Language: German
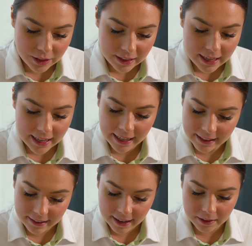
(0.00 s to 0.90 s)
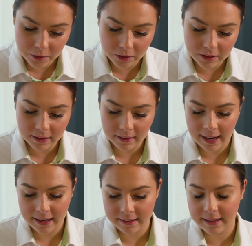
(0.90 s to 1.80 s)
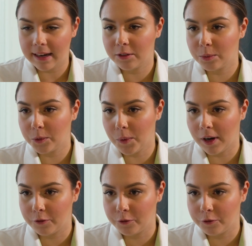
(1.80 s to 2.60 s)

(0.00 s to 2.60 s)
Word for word: für die erste Behandlung wird der Kundin